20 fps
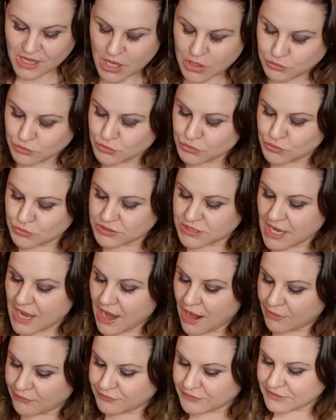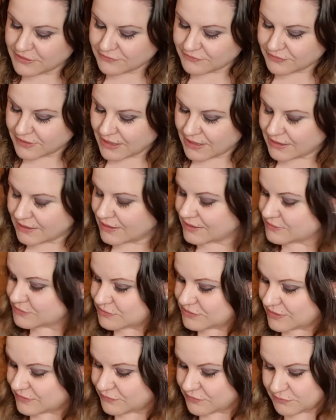Nun gut, auf jeden Fall, also
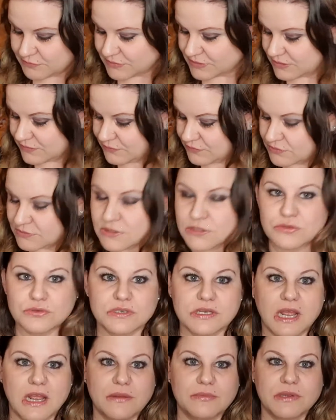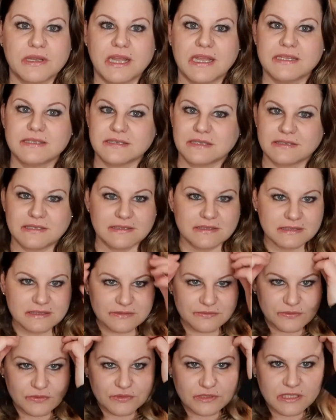davon bin ich wirklich total begeistert. Das
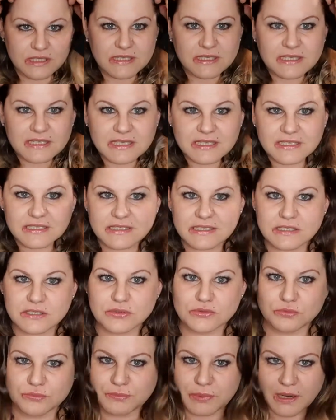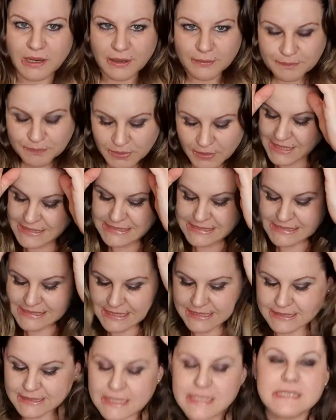ist wirklich richtig super. Als
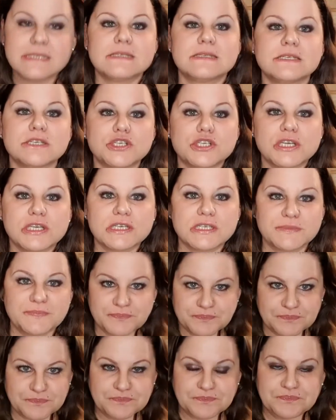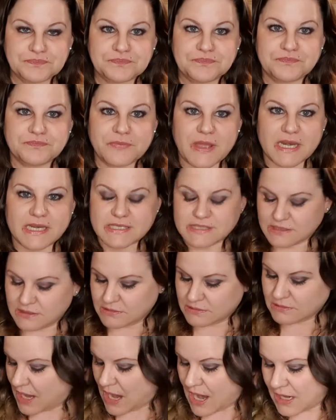nächsten Schritt werde ich
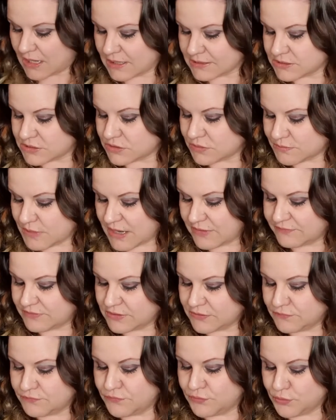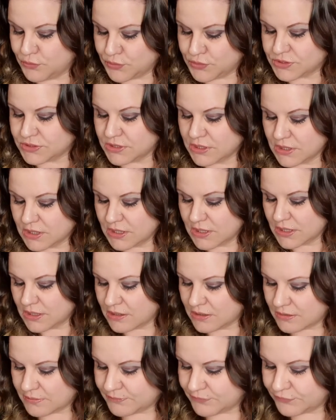dann Haare ganz normal wie gewöhnt
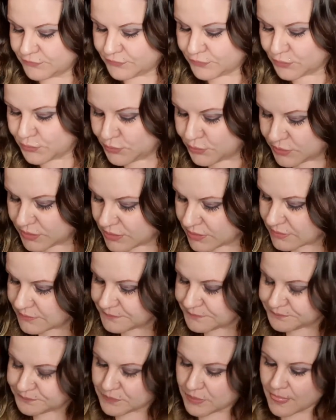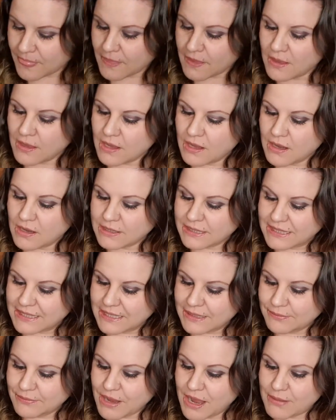ähm, föhnen.
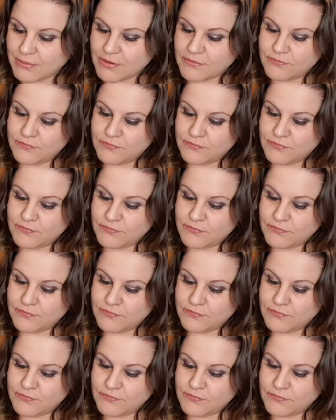Gebe aber